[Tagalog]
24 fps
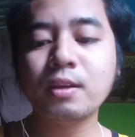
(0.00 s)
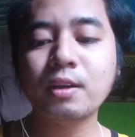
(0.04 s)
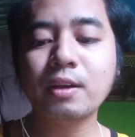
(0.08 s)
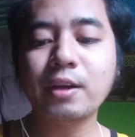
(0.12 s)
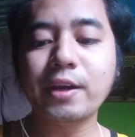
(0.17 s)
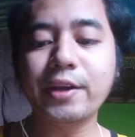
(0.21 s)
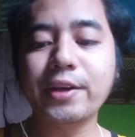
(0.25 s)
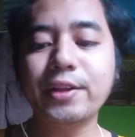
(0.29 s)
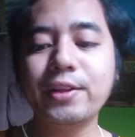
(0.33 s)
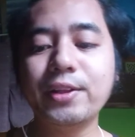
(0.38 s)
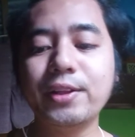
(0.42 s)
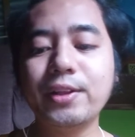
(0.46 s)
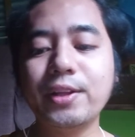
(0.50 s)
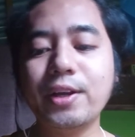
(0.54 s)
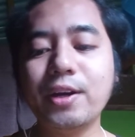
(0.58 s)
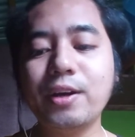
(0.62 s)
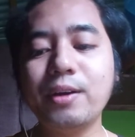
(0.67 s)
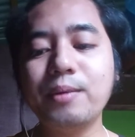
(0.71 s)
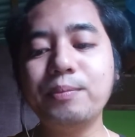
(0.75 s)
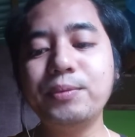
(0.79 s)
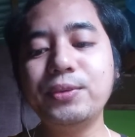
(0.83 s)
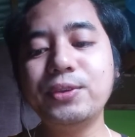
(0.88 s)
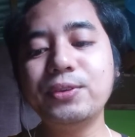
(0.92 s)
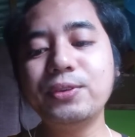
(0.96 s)
I
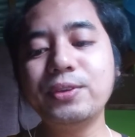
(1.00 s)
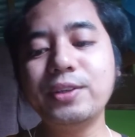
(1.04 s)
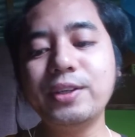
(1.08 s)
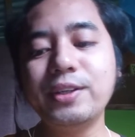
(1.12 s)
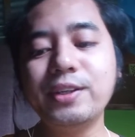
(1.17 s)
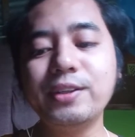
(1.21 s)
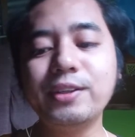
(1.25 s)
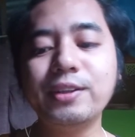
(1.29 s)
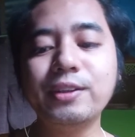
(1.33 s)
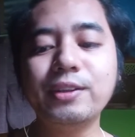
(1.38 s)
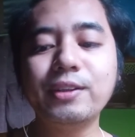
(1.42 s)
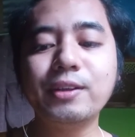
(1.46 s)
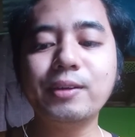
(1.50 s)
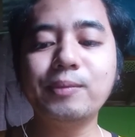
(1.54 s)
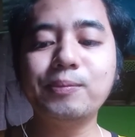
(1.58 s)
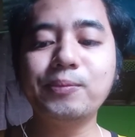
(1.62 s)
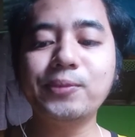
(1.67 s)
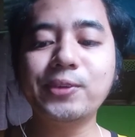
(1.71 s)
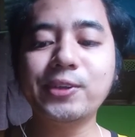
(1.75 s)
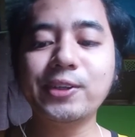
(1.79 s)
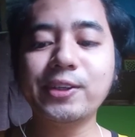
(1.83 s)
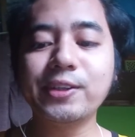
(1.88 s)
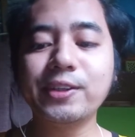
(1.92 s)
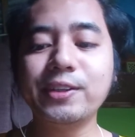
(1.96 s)
love you in the
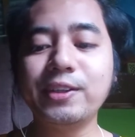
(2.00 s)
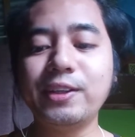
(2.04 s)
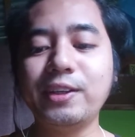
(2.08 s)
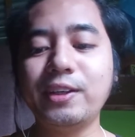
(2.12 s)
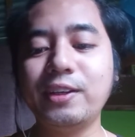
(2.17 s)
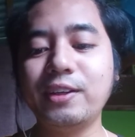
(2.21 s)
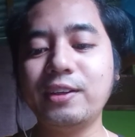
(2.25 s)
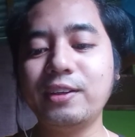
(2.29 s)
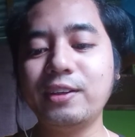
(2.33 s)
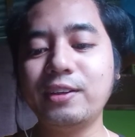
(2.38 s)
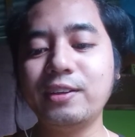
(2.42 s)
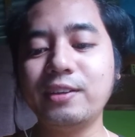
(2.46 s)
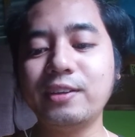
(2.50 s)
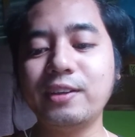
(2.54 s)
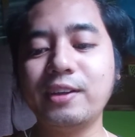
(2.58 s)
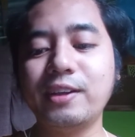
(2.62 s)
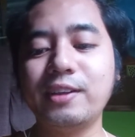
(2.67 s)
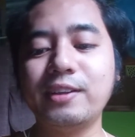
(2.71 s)
morning